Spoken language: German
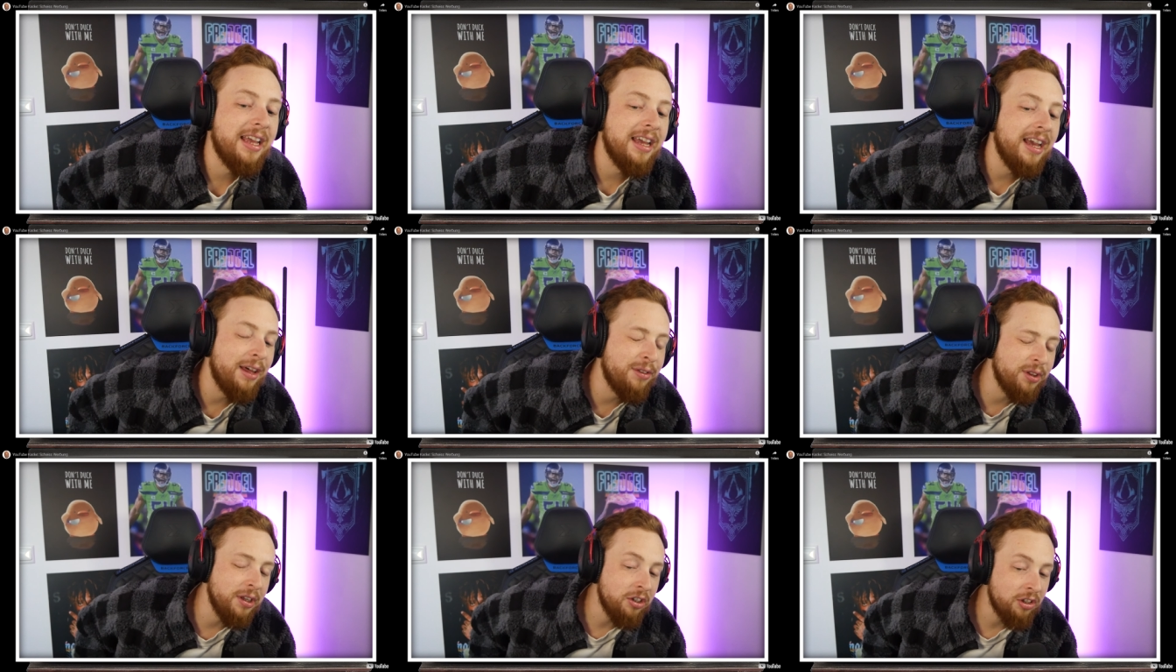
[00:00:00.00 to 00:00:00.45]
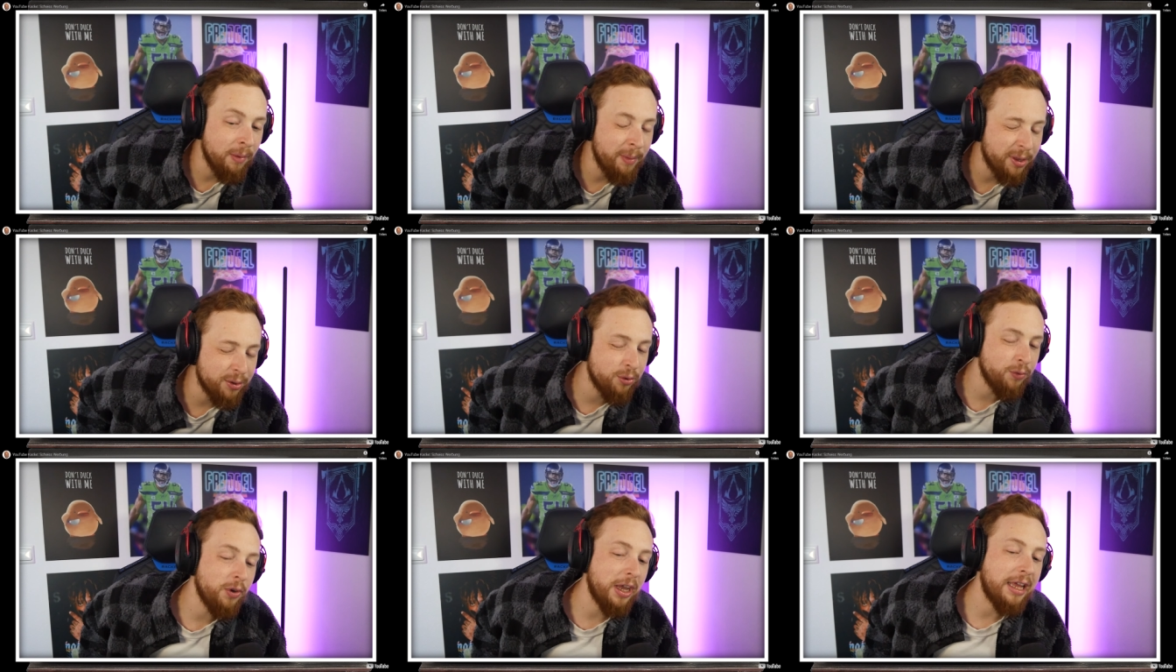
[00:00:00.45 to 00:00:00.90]
Oder? Also ich stelle mir
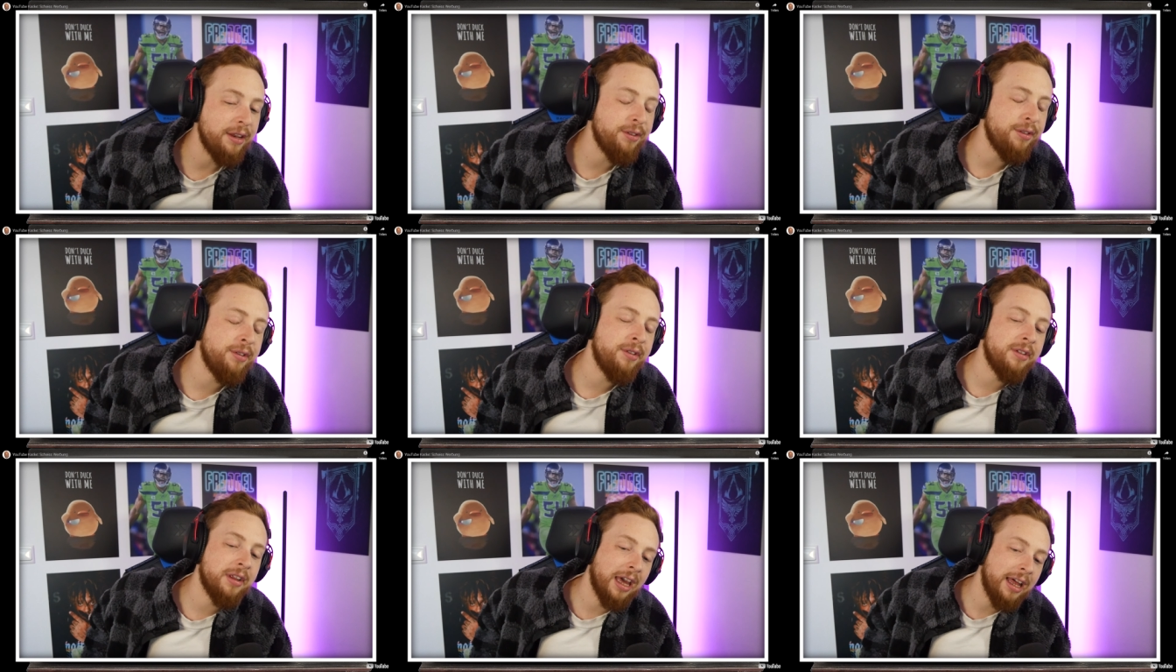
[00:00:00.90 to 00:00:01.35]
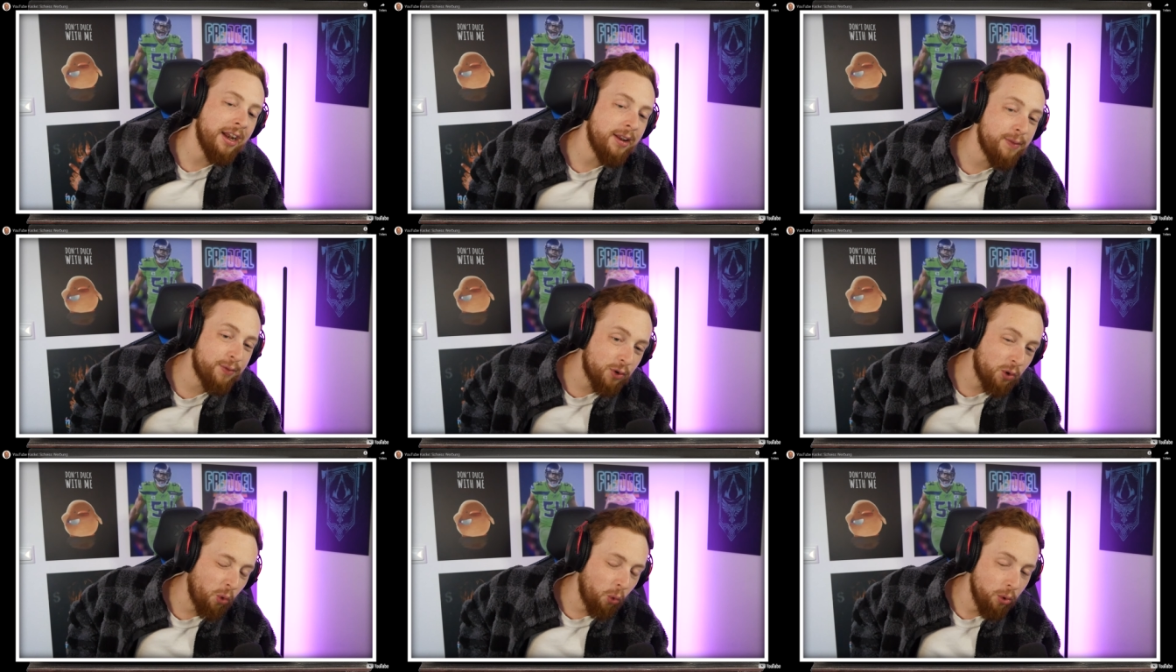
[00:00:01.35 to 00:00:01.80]
das so vor, das ist ein
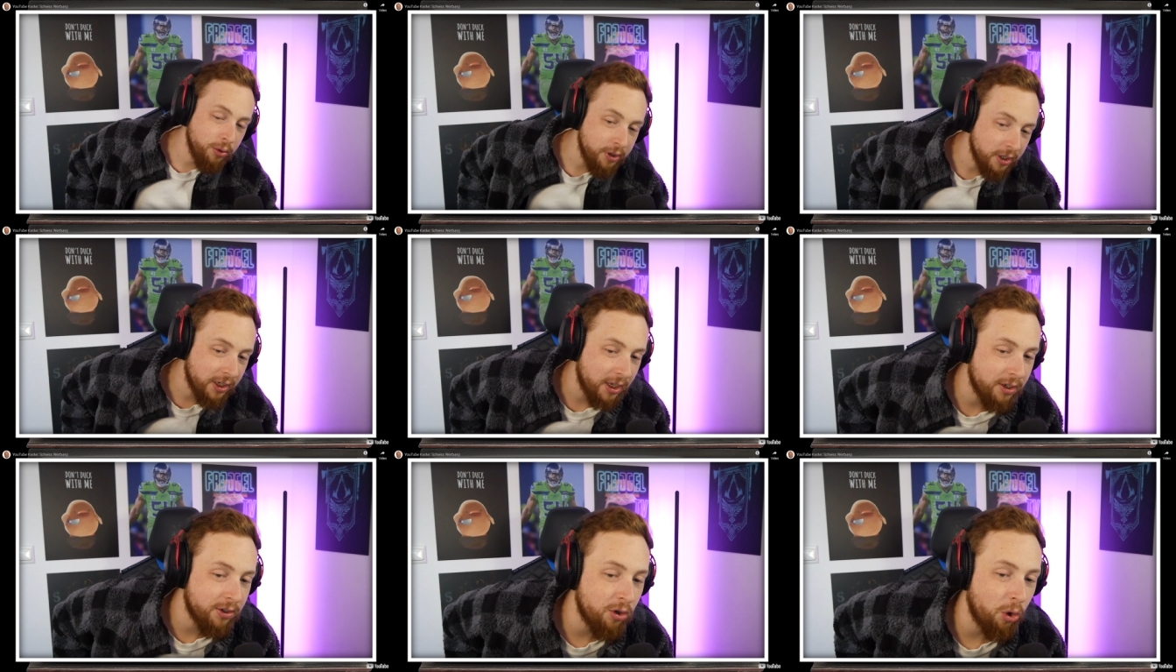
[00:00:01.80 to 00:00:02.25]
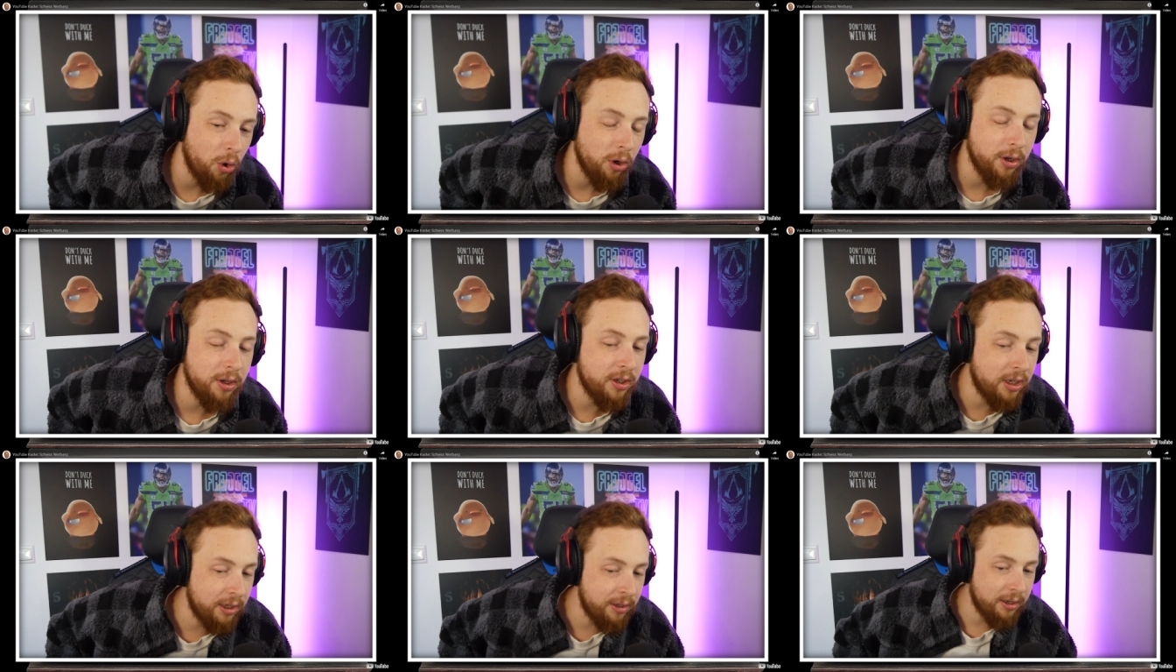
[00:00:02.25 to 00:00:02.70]
relativ großer Karton,
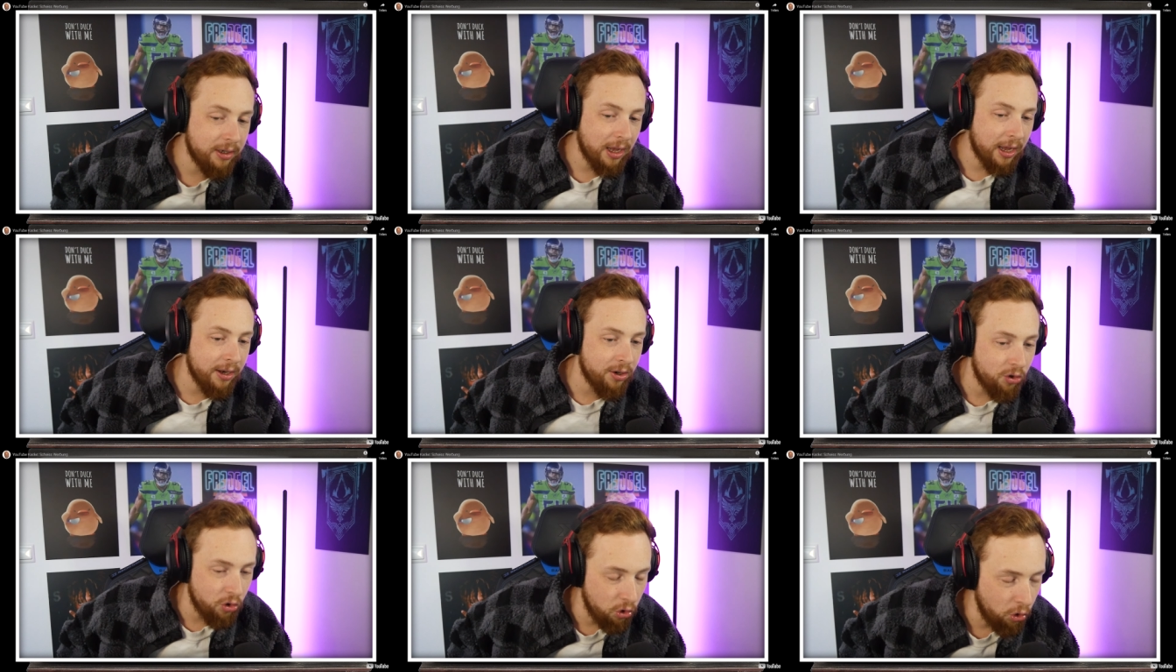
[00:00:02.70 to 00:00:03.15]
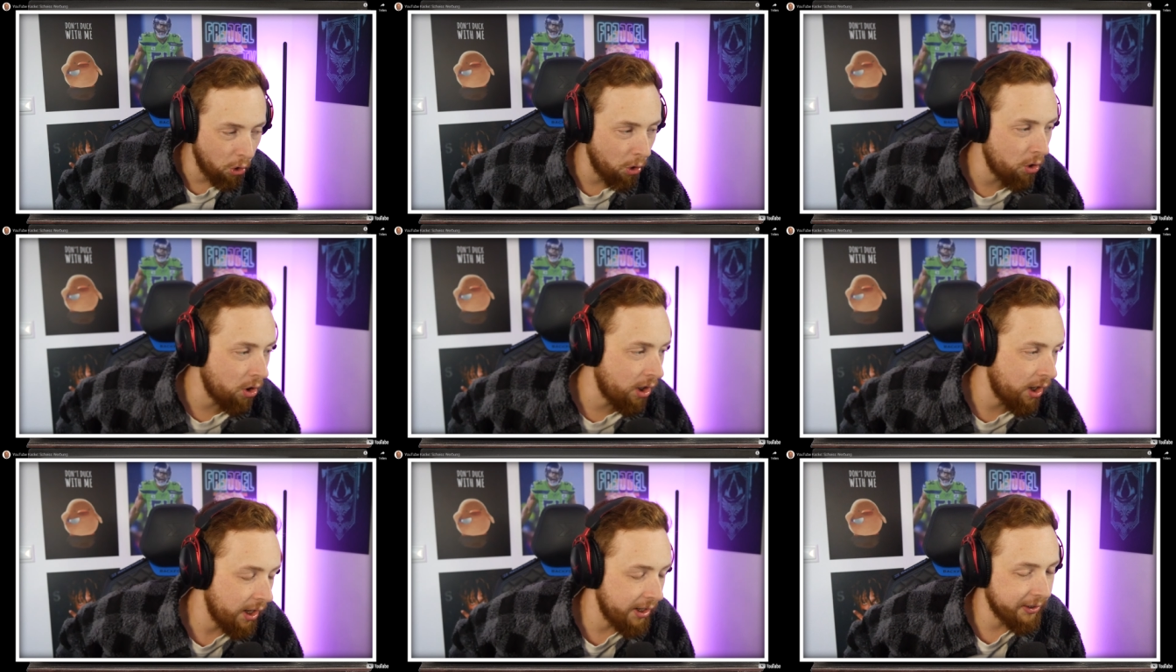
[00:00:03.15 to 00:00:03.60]
in den ein
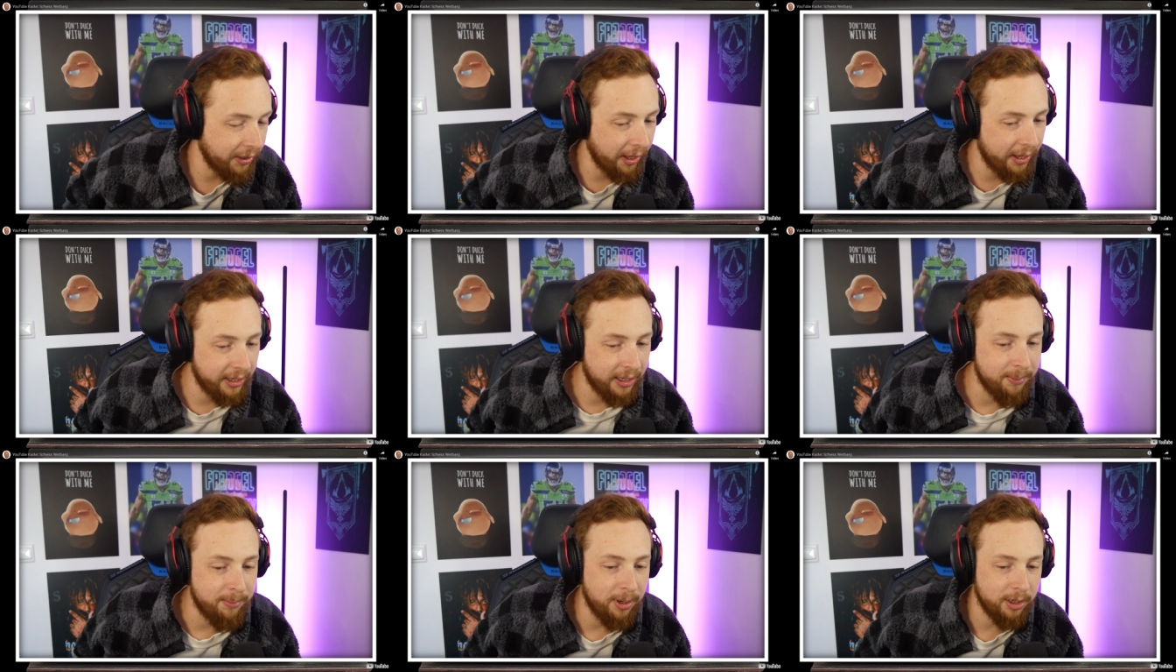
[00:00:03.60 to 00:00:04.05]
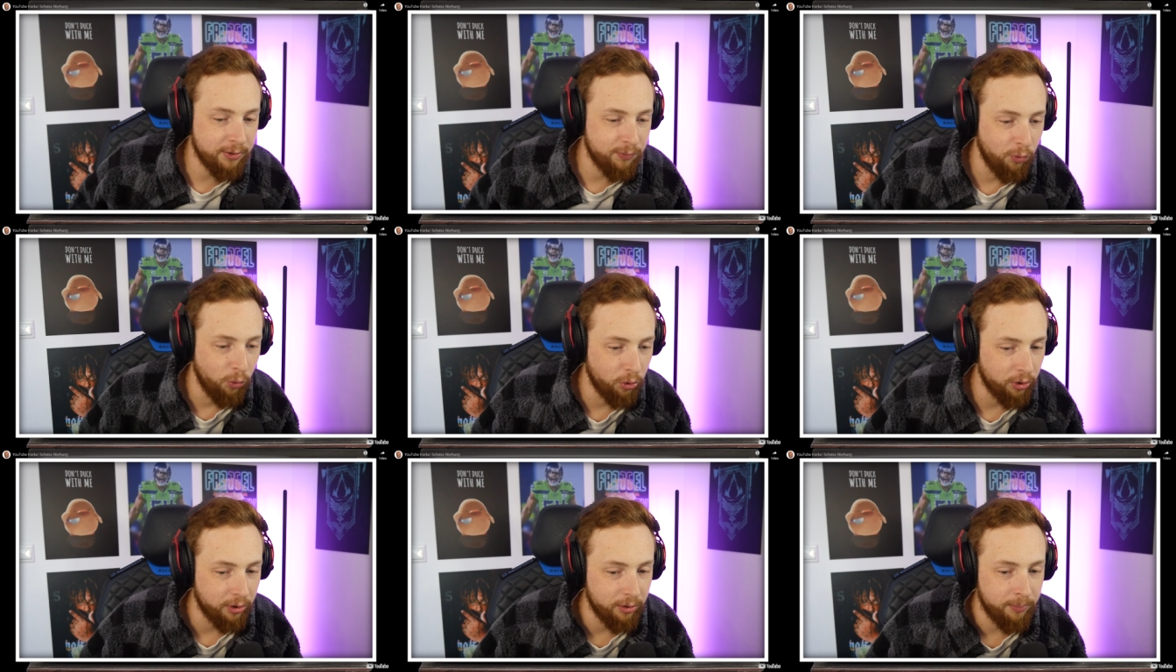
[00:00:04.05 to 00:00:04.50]
Loch halt reingemacht
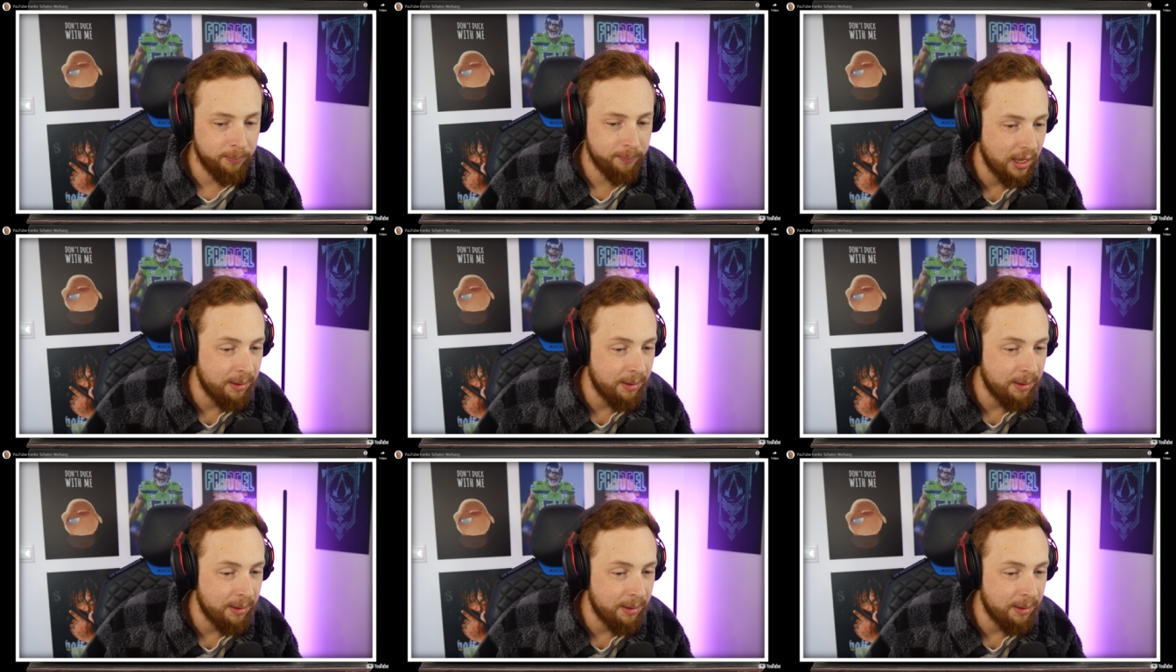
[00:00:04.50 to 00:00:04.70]
wurde.